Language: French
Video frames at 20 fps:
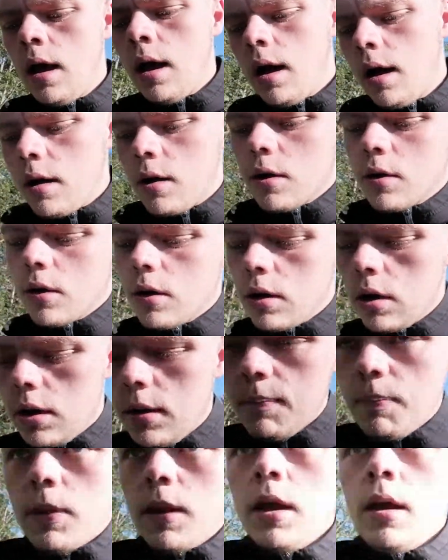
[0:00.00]
Alors
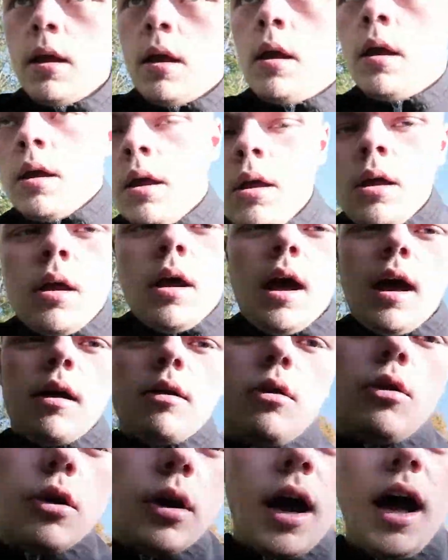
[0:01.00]

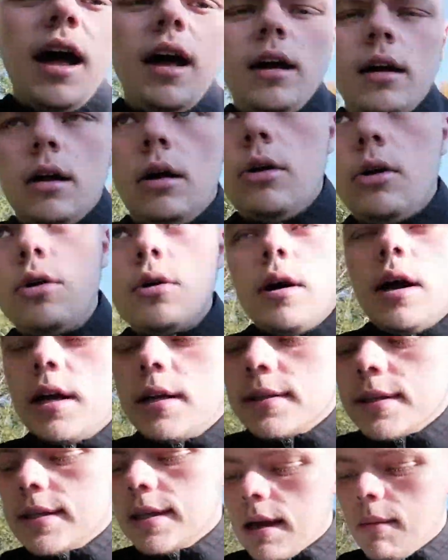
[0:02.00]
le 1, le 1,
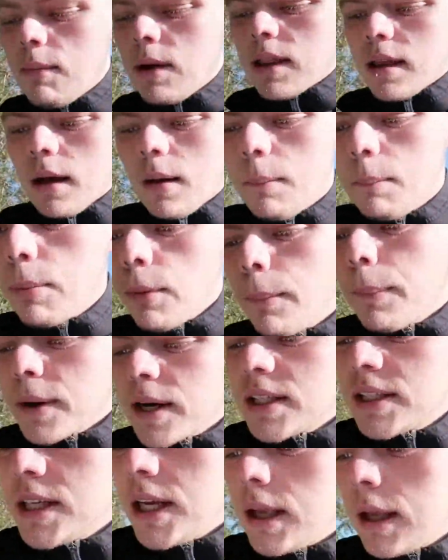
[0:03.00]
ce sera mettre un bon
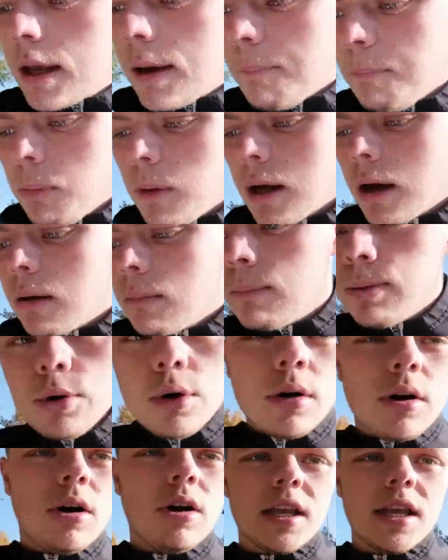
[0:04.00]
pressing
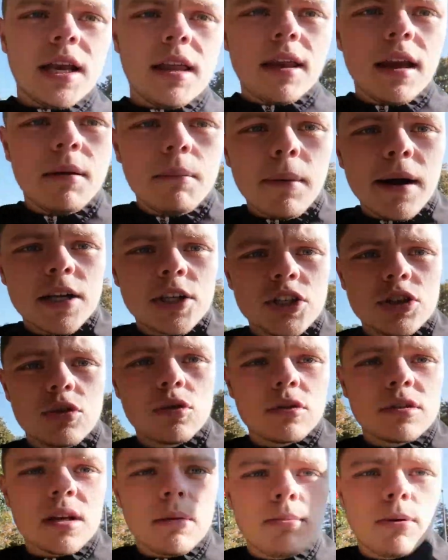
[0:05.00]
pour gagner le match
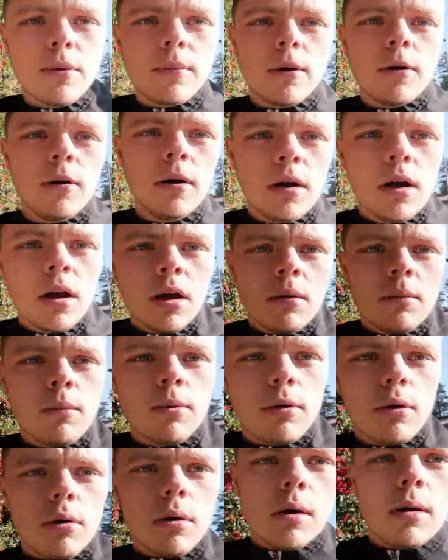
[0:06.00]
tout simplement,
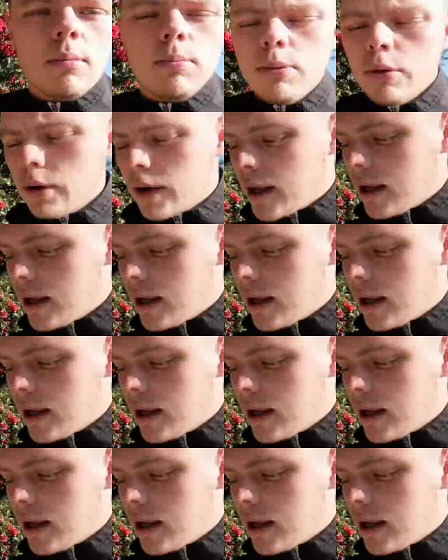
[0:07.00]
pour, pour